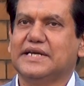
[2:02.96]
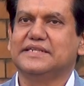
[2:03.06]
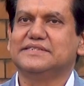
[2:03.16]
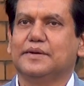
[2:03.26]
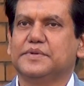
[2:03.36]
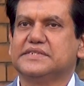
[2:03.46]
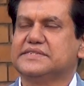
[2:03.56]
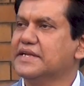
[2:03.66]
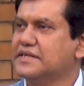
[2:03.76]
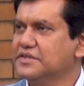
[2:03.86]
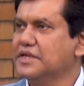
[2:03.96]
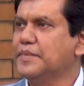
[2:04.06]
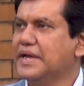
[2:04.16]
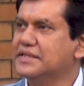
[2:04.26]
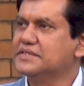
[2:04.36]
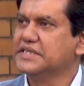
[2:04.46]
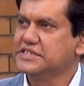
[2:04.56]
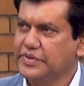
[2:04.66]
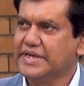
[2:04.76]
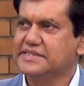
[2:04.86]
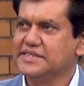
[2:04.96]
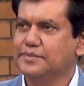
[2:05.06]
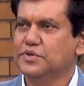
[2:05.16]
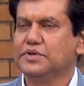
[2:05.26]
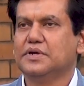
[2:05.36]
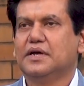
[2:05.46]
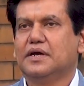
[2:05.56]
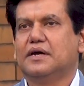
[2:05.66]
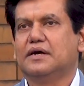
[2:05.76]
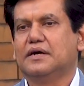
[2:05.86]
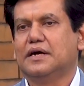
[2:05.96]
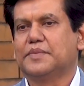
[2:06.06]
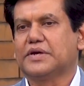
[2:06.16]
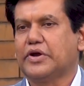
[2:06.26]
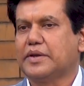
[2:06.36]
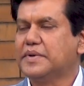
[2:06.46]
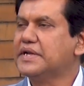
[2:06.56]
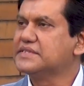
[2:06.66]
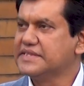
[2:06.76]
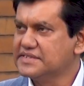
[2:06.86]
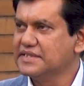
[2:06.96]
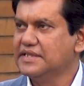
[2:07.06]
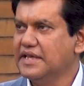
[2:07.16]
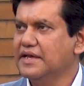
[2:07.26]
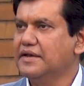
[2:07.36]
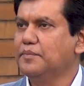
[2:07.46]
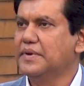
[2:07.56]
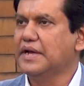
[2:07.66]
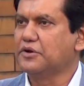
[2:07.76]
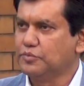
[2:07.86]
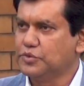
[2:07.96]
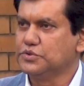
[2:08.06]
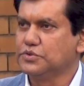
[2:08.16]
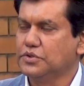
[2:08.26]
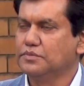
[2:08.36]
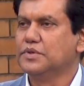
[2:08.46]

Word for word: জানেন যে আমাদের সিলেক্টরদের মেয়াদ শেষ হয়ে গেছে এবং আমরা কয়েকবার এক্সটেনশন দিয়ে এখন পর্যন্ত